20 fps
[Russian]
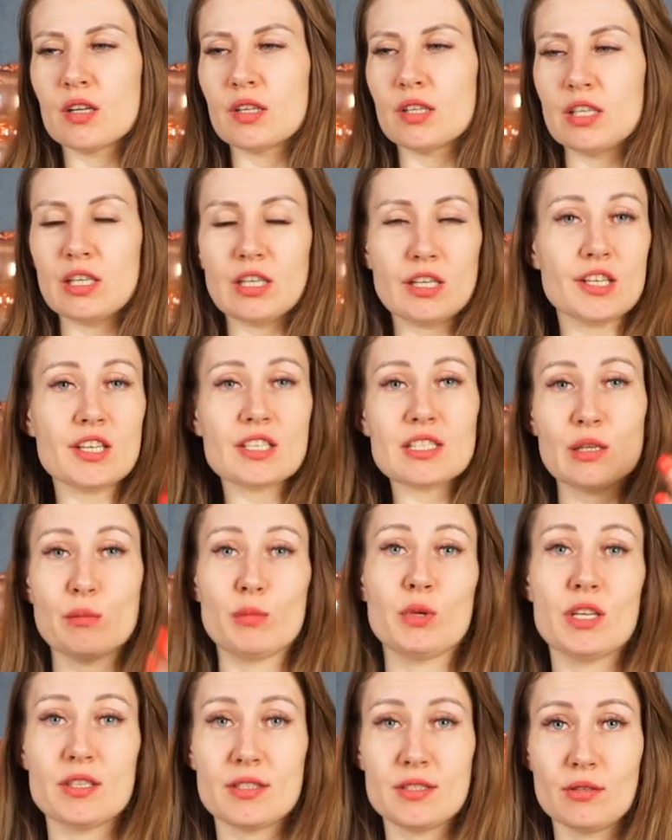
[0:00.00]
или если
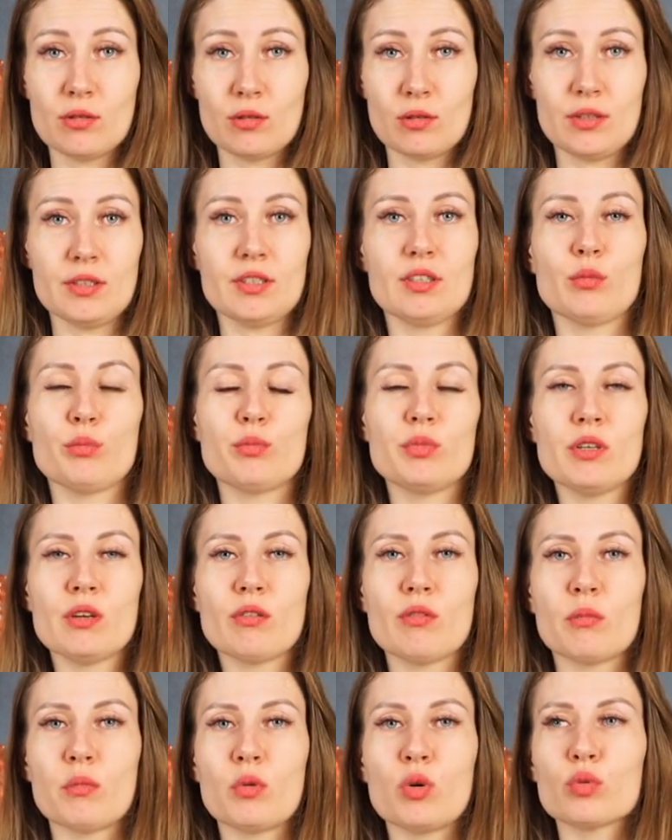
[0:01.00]
бы я делала это
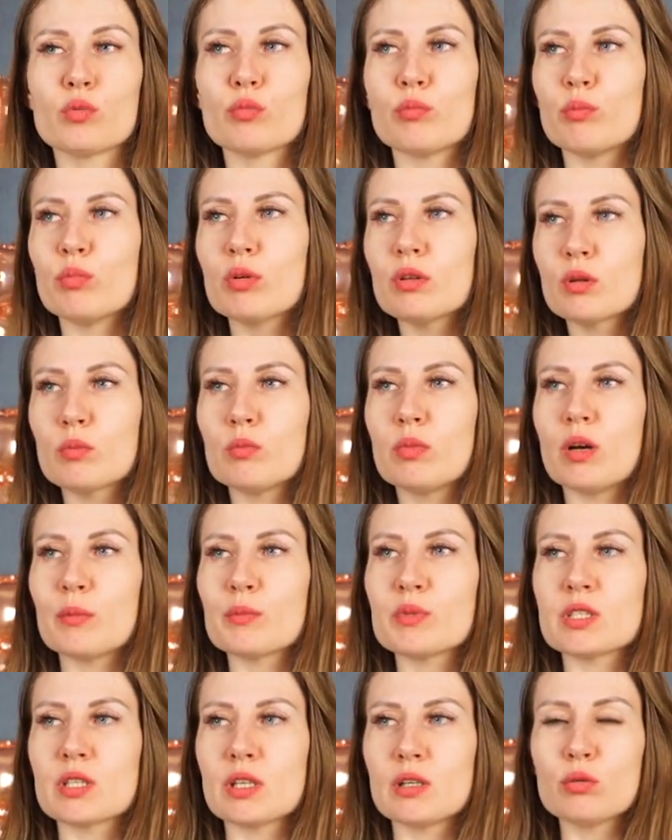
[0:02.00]
первым, он был бы
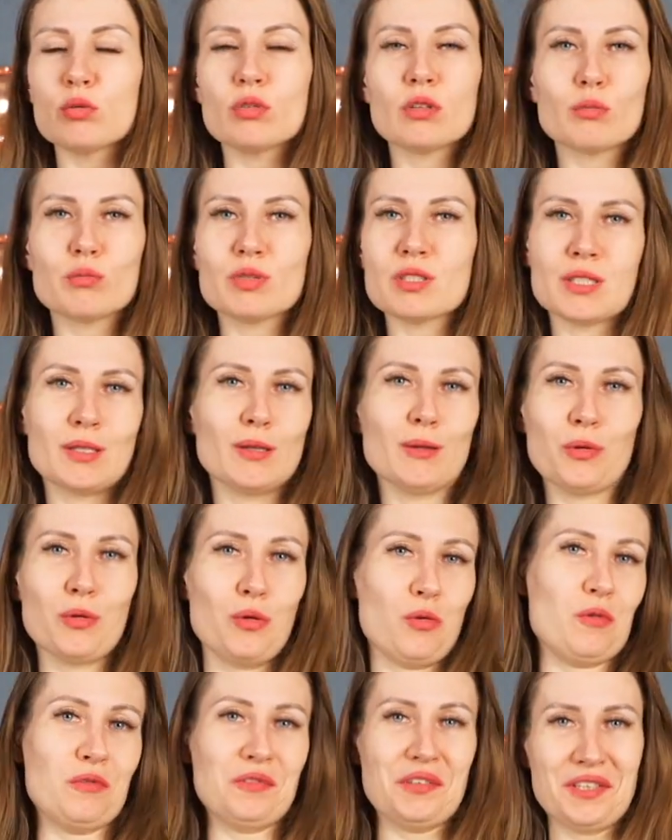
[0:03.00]
абсолютно
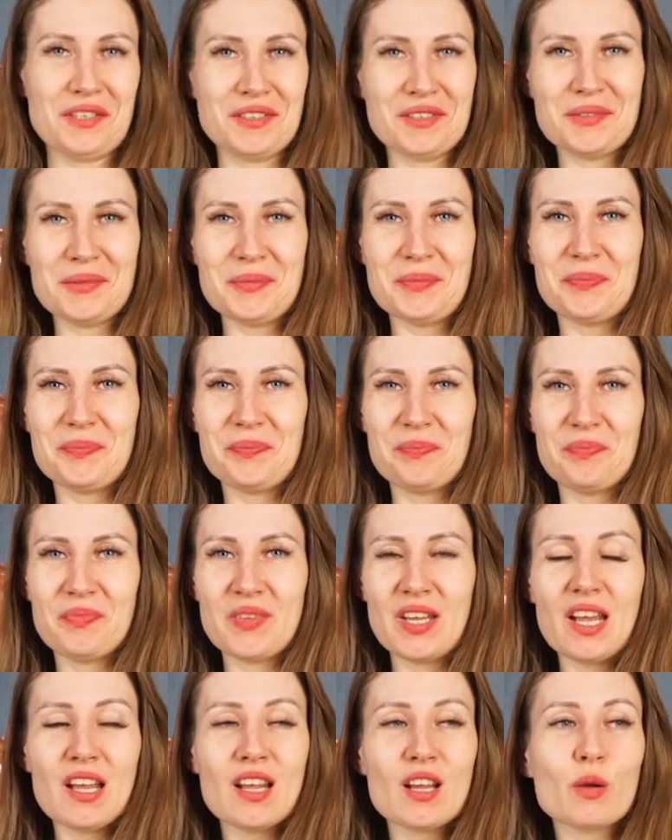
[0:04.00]
бестолковый.
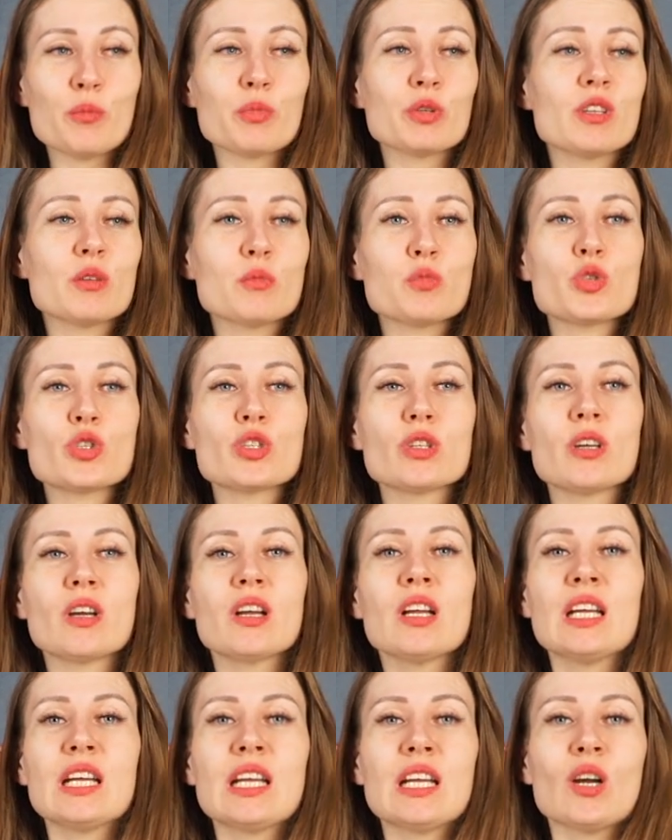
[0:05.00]
Потому что
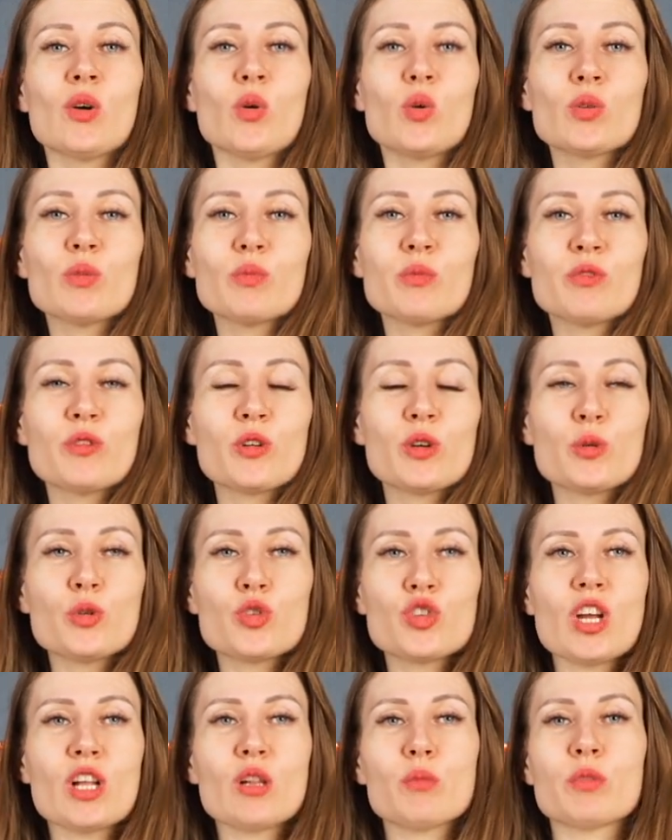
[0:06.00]
он
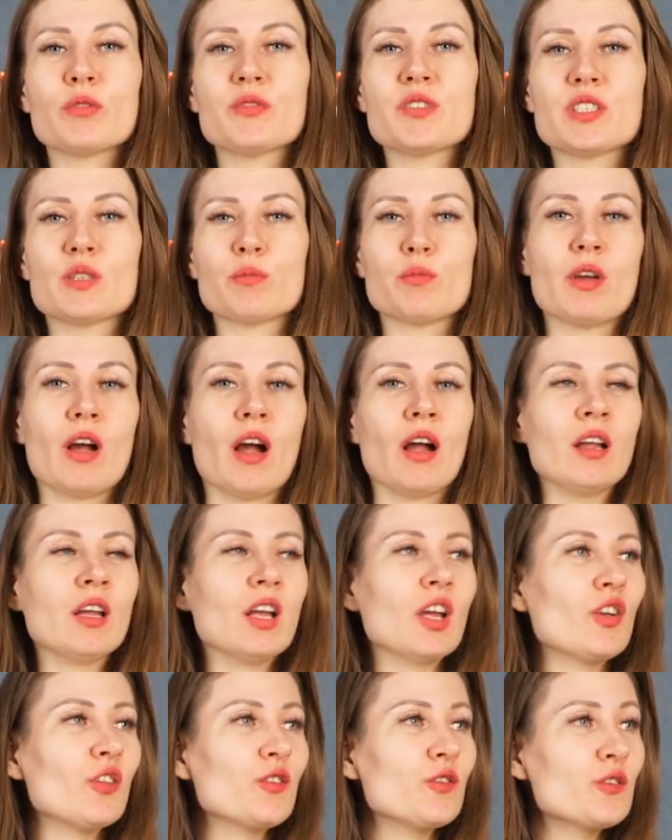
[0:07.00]
включал бы в себя
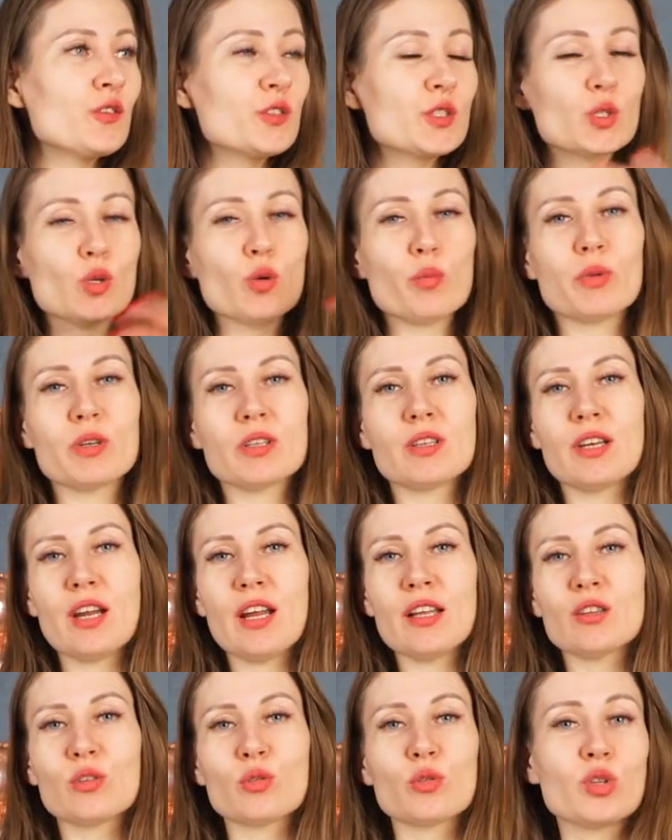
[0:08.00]
все
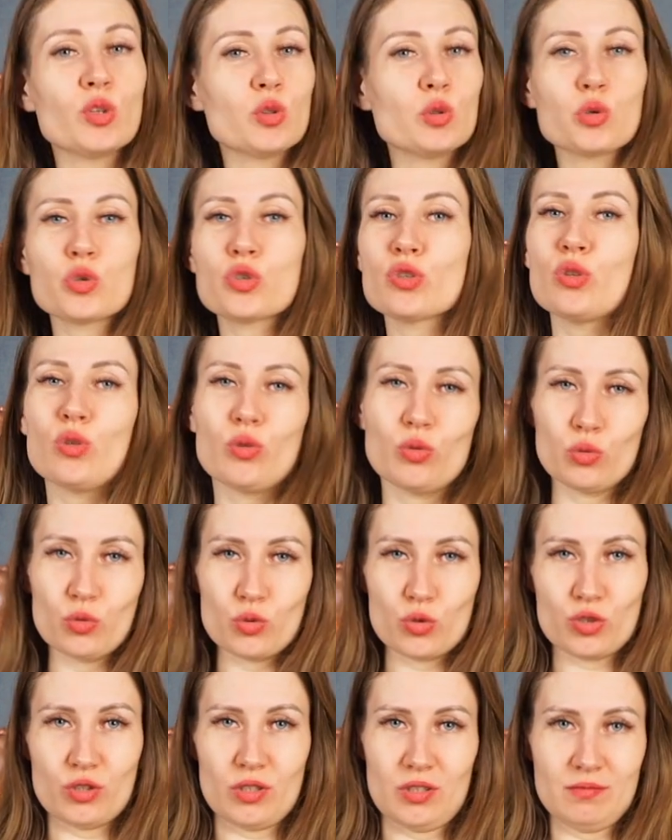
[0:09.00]
подряд, но не то, что
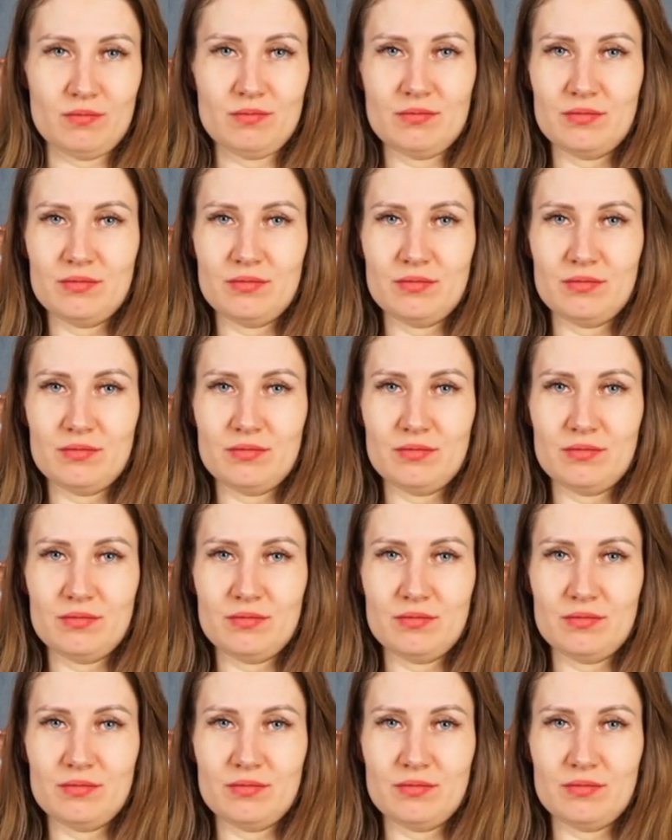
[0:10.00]
нужно.